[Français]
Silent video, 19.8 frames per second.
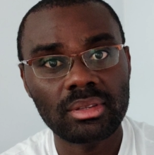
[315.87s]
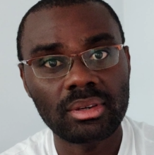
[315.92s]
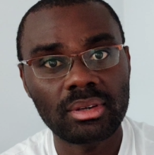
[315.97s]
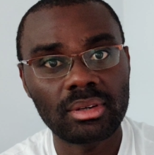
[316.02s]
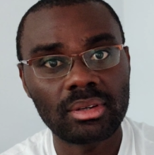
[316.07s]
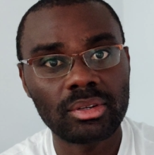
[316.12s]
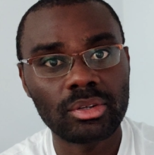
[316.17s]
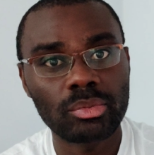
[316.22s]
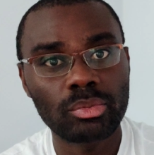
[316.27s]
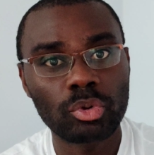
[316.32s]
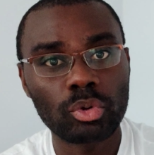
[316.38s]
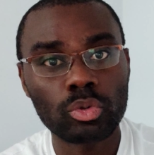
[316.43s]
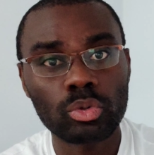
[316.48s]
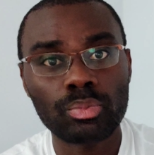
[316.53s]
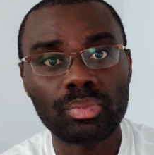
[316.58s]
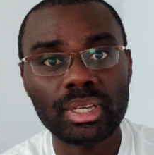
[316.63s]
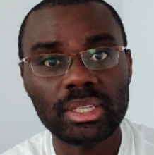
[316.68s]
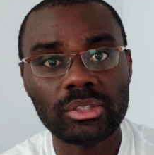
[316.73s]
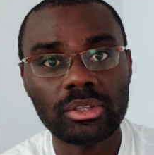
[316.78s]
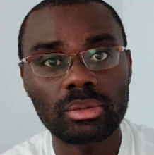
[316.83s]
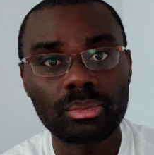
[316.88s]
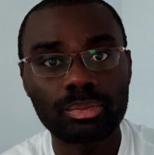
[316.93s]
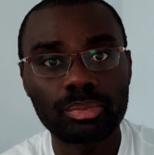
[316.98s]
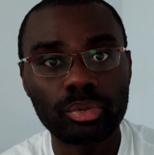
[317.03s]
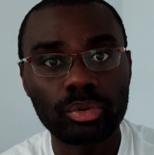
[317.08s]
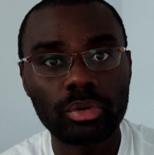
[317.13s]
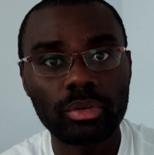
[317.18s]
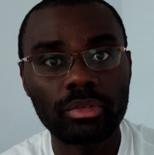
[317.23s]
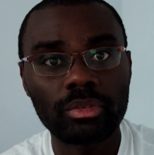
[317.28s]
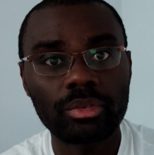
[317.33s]
Donc, beaucoup de personnes
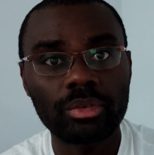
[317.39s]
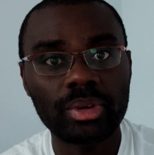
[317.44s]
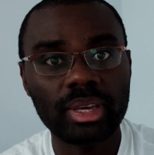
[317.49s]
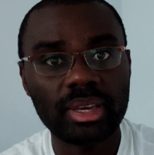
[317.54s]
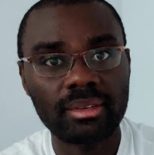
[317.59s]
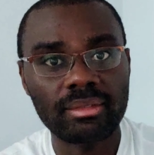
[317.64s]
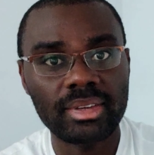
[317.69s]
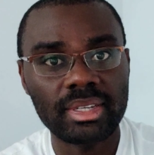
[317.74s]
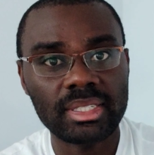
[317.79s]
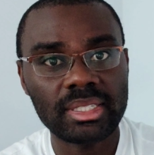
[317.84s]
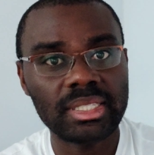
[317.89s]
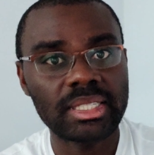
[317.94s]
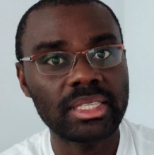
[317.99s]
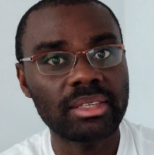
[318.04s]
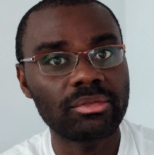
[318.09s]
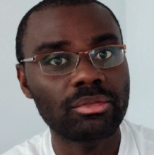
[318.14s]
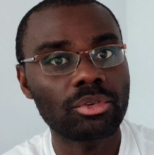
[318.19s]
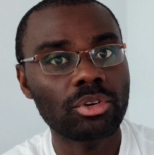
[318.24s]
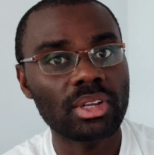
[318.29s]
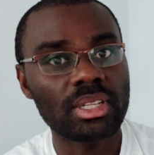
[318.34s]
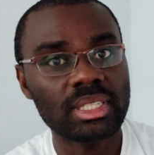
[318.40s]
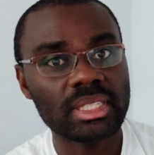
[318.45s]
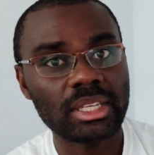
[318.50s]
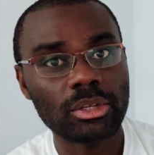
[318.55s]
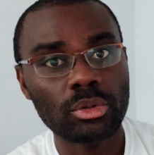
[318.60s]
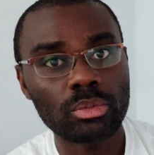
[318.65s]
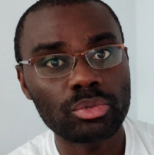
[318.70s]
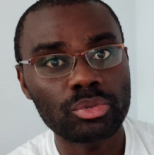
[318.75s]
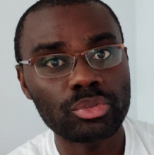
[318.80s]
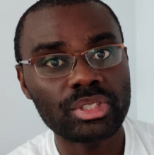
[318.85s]
peuvent investir. Vous connaissez
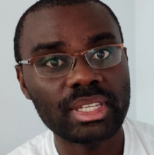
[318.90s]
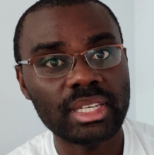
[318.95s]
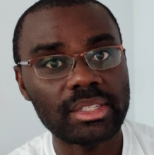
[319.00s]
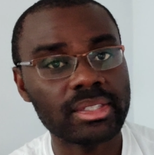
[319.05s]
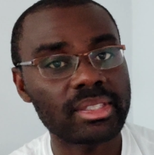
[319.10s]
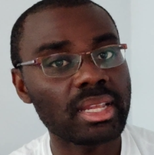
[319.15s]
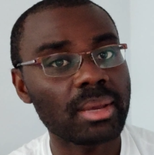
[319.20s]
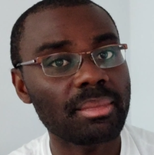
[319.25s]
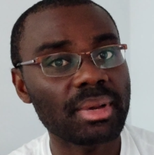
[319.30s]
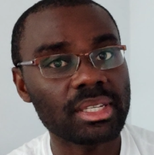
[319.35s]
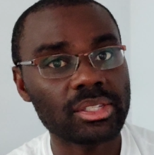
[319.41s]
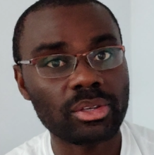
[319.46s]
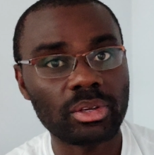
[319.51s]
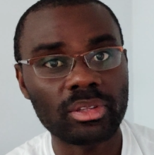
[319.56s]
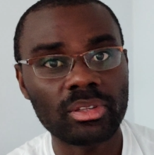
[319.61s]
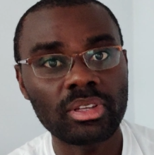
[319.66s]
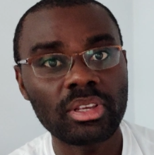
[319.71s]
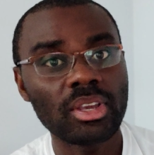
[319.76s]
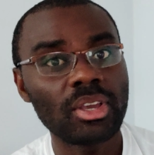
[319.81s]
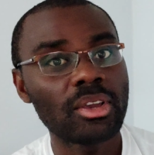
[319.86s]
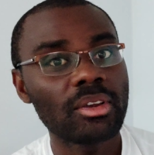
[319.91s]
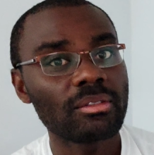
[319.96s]
le business d'Amazon.